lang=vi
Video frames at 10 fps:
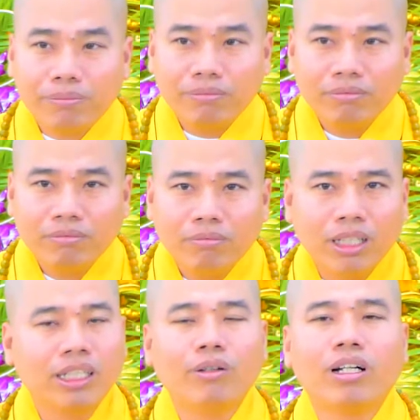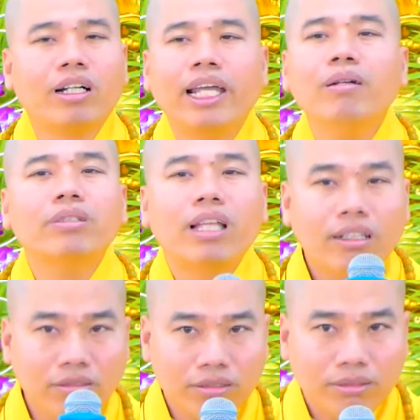pháp mà nhiều người nghĩ không
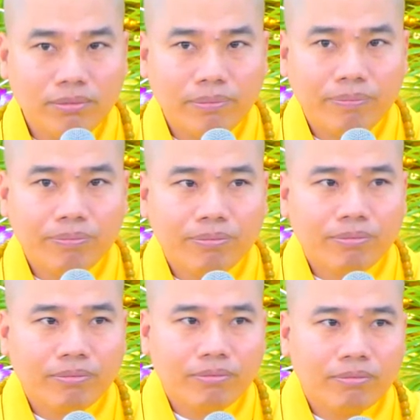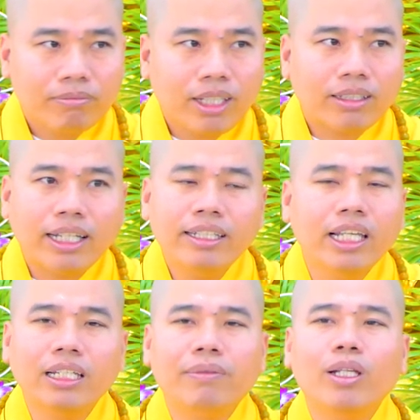có tới. Nên cái
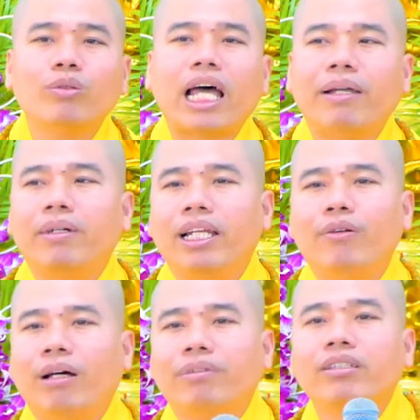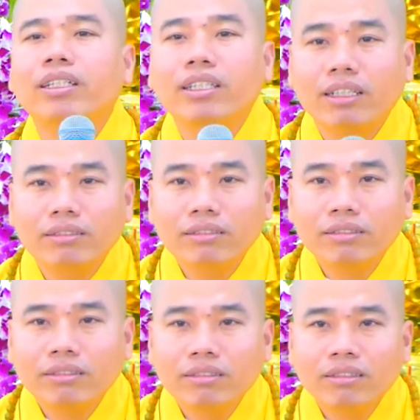gì mà vô tay mình đều làm được hết chứ.
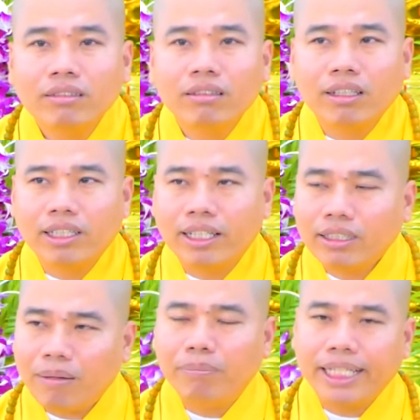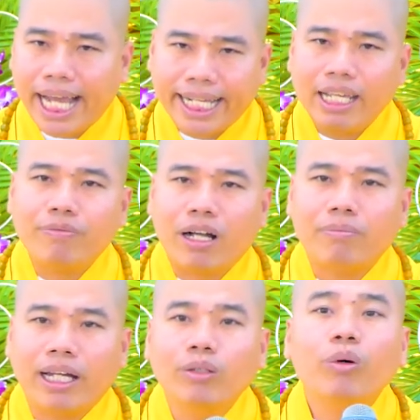Là vì cái tâm mình đặt ngay
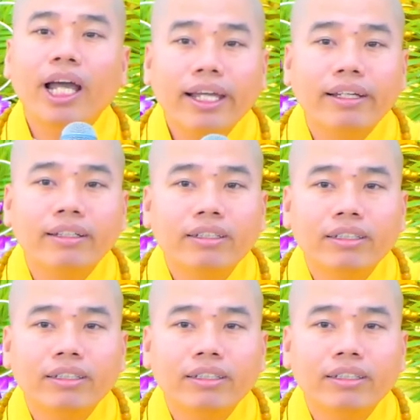Phật mạnh quá.